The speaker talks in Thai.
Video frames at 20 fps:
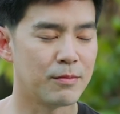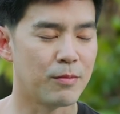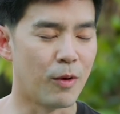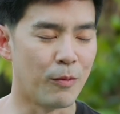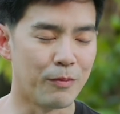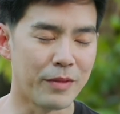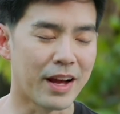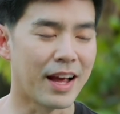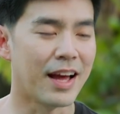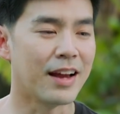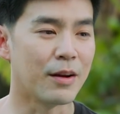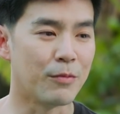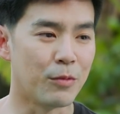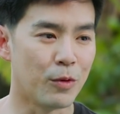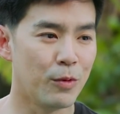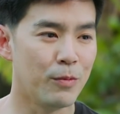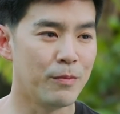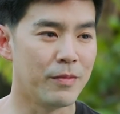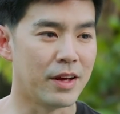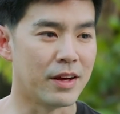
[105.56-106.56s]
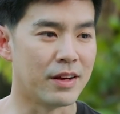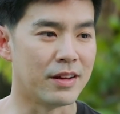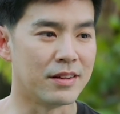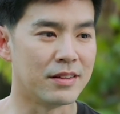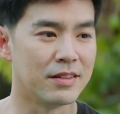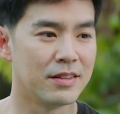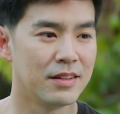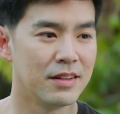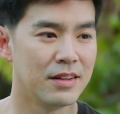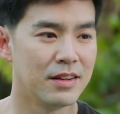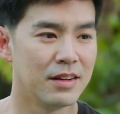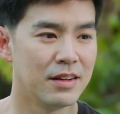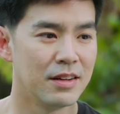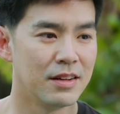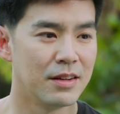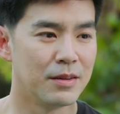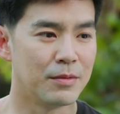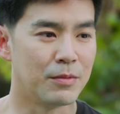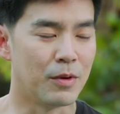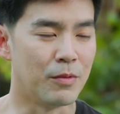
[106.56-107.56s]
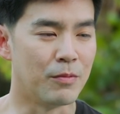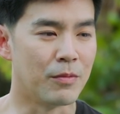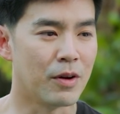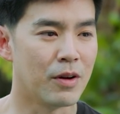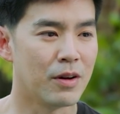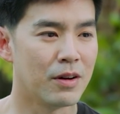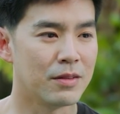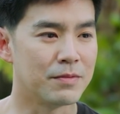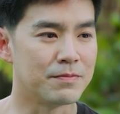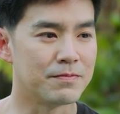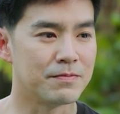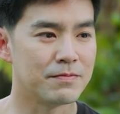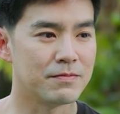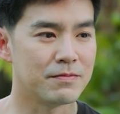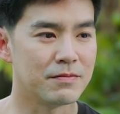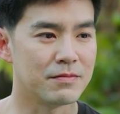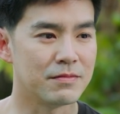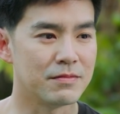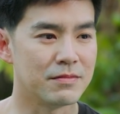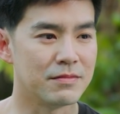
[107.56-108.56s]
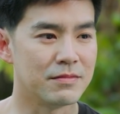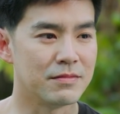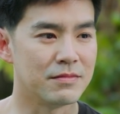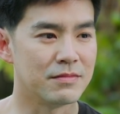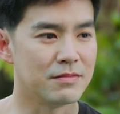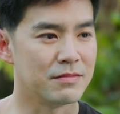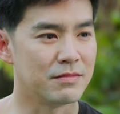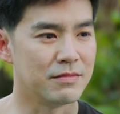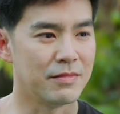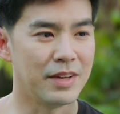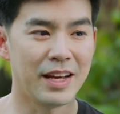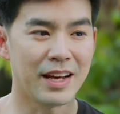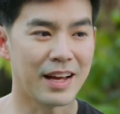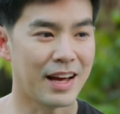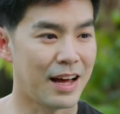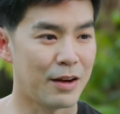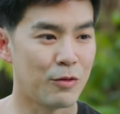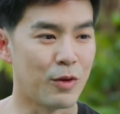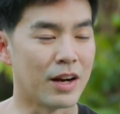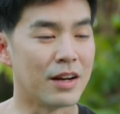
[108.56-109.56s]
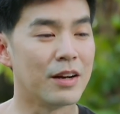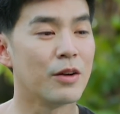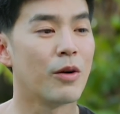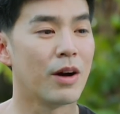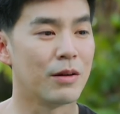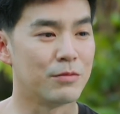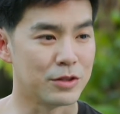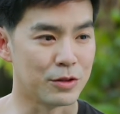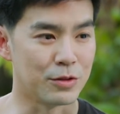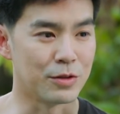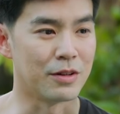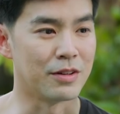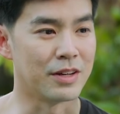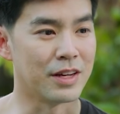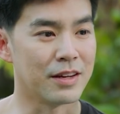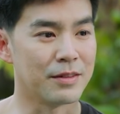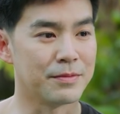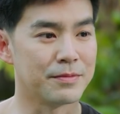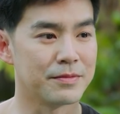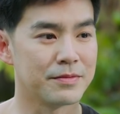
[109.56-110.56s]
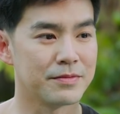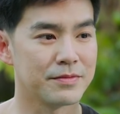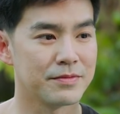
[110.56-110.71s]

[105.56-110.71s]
ผมแต่งงานกับอุ้มเนี่ย ผมก็ไม่ได้คาดหวังเรื่องความสุขหรอกนะครับ